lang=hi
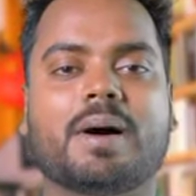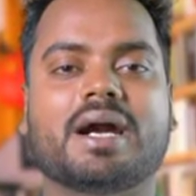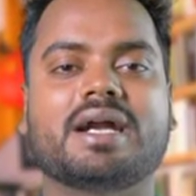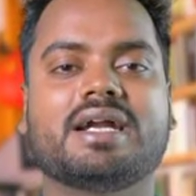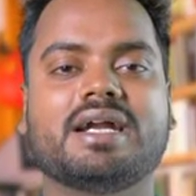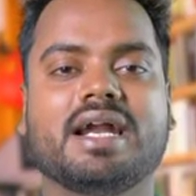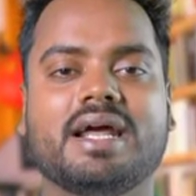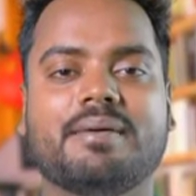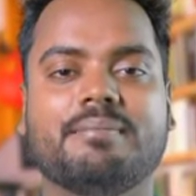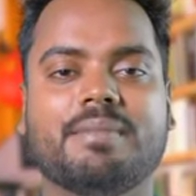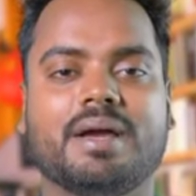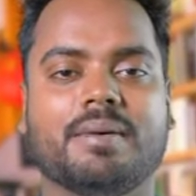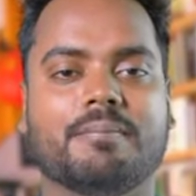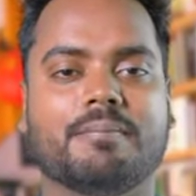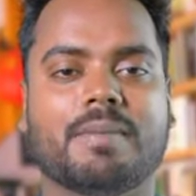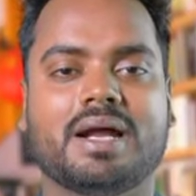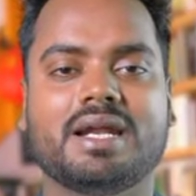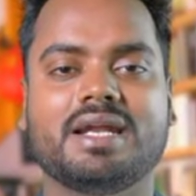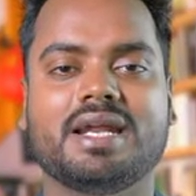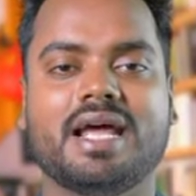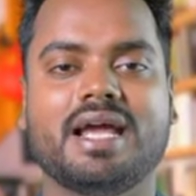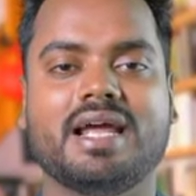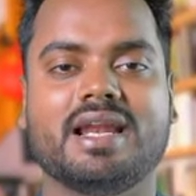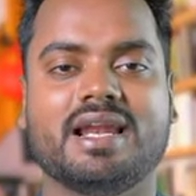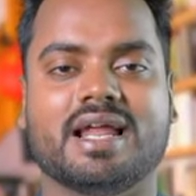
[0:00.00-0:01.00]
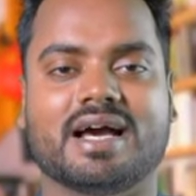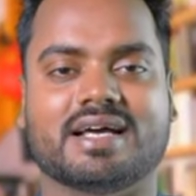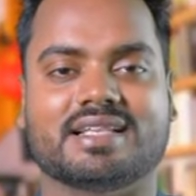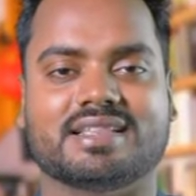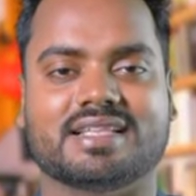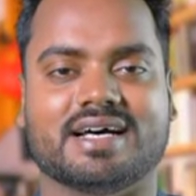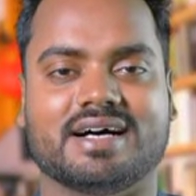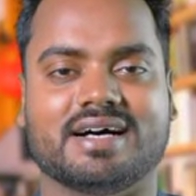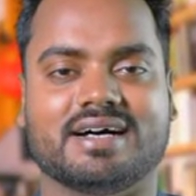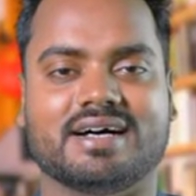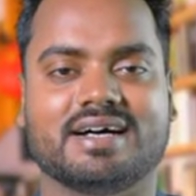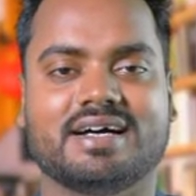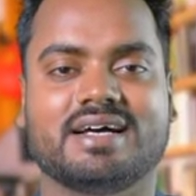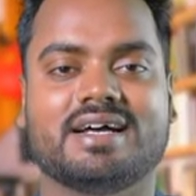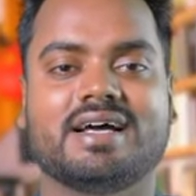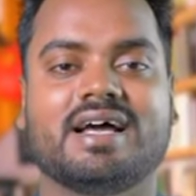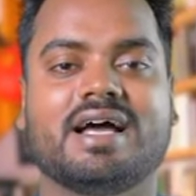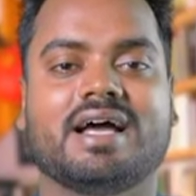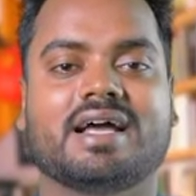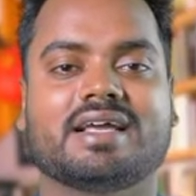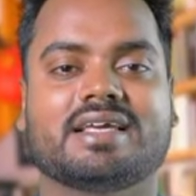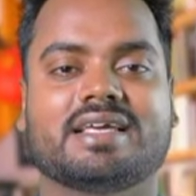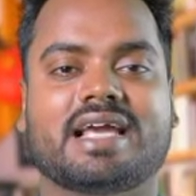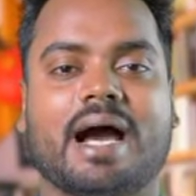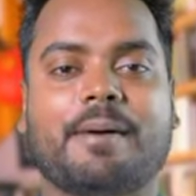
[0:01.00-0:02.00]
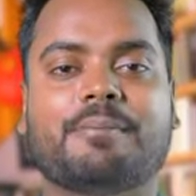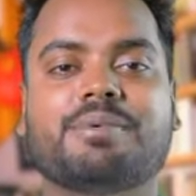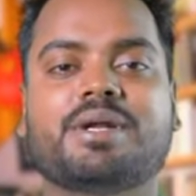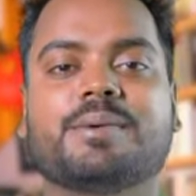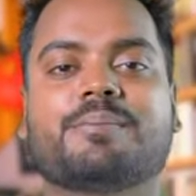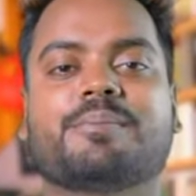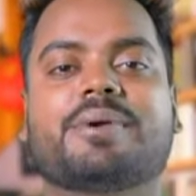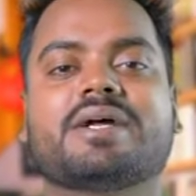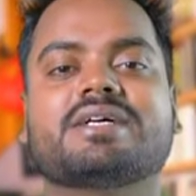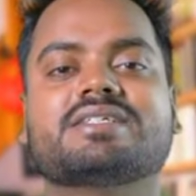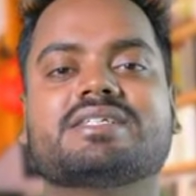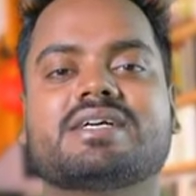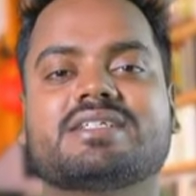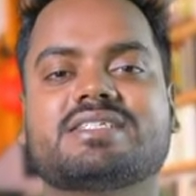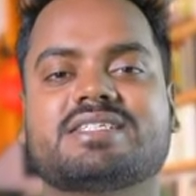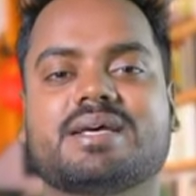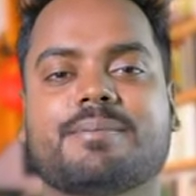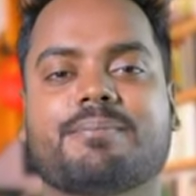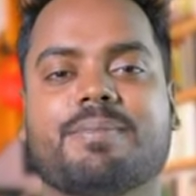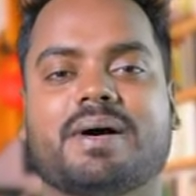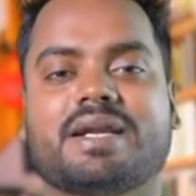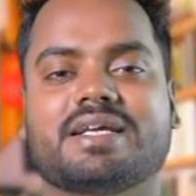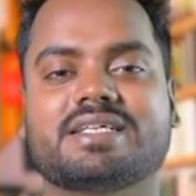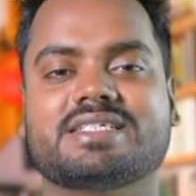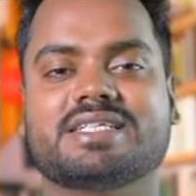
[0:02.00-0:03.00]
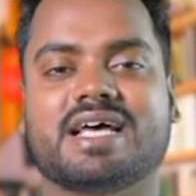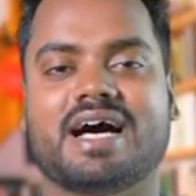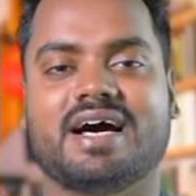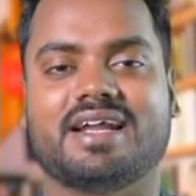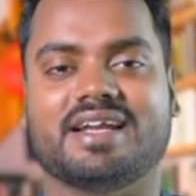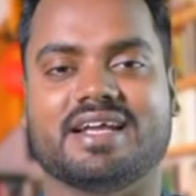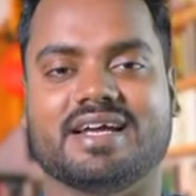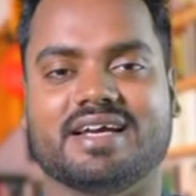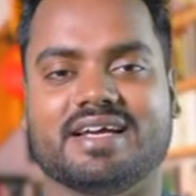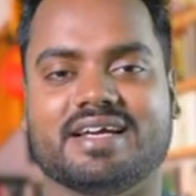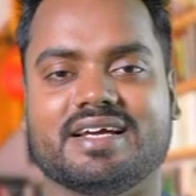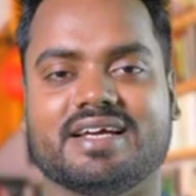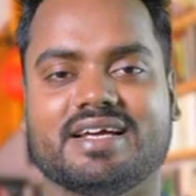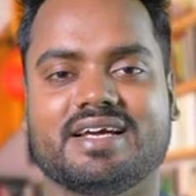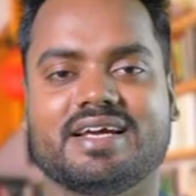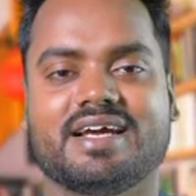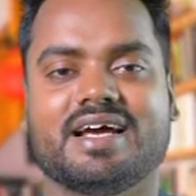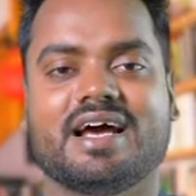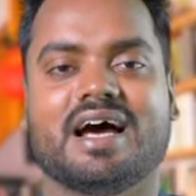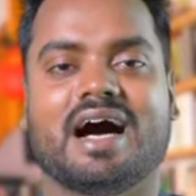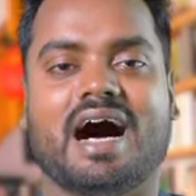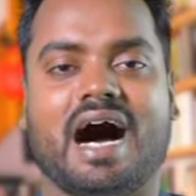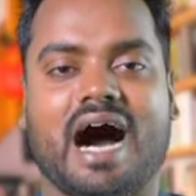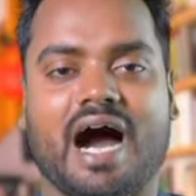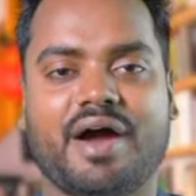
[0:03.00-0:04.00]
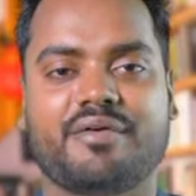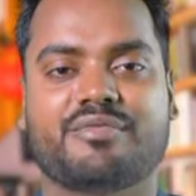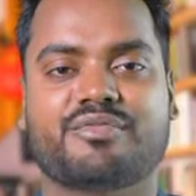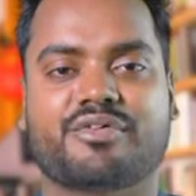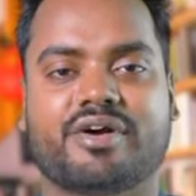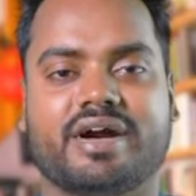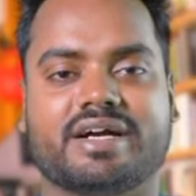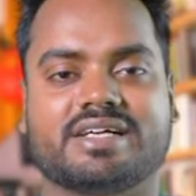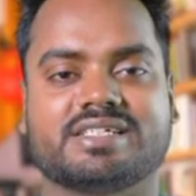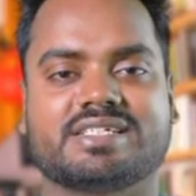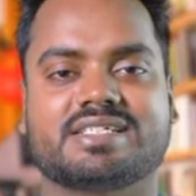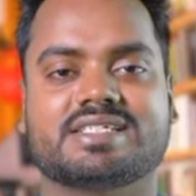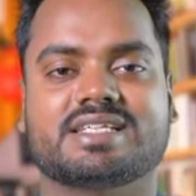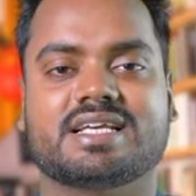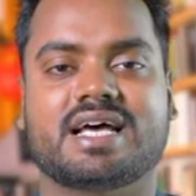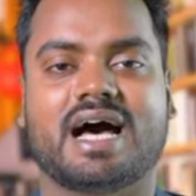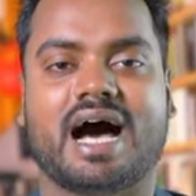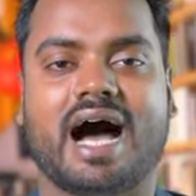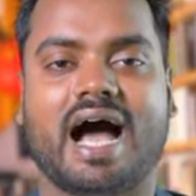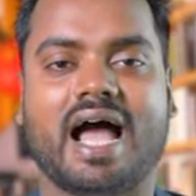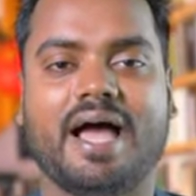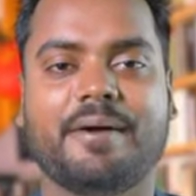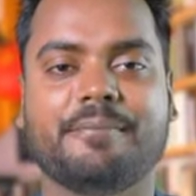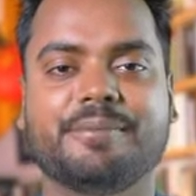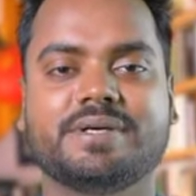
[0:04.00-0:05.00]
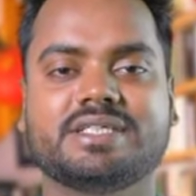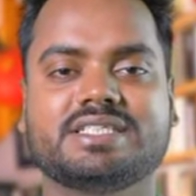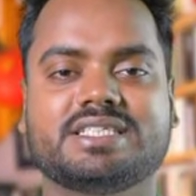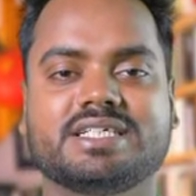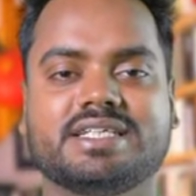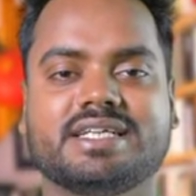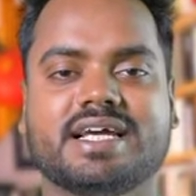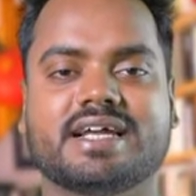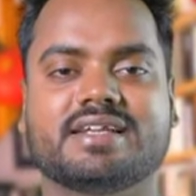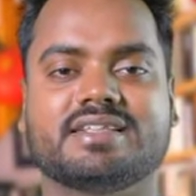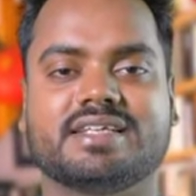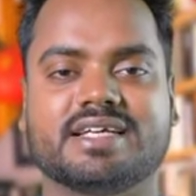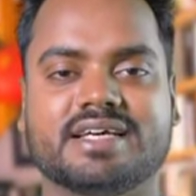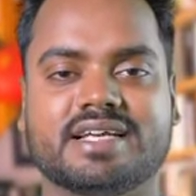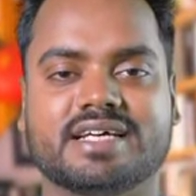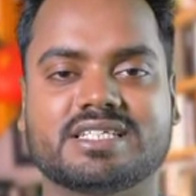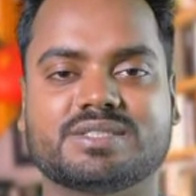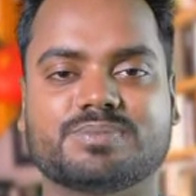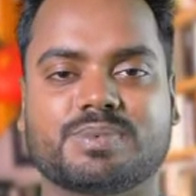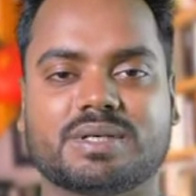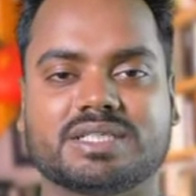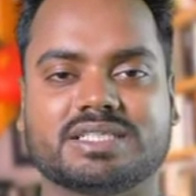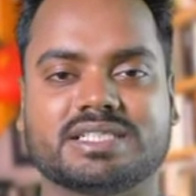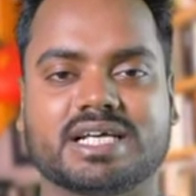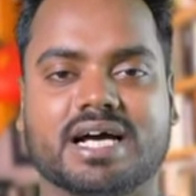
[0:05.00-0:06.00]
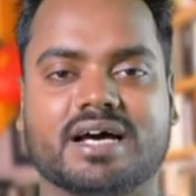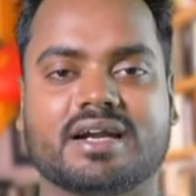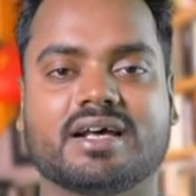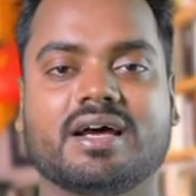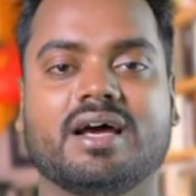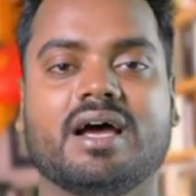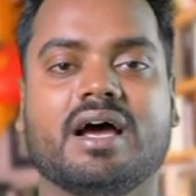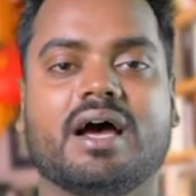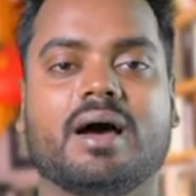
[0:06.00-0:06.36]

पढ़ने में मन नहीं लगता क्या आप डिप्रेशन से परेशान हैं हाय फ्रेंड्स आई एम इंजीनियर धीरज पजियार